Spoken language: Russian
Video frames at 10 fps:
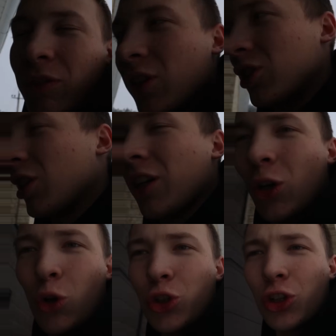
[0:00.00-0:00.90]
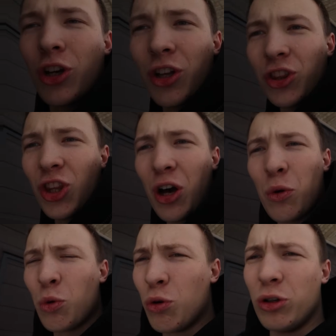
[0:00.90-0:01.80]
вышли, короче, на
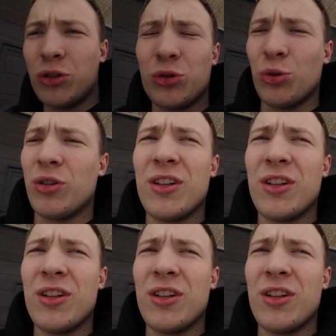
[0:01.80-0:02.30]
улицу.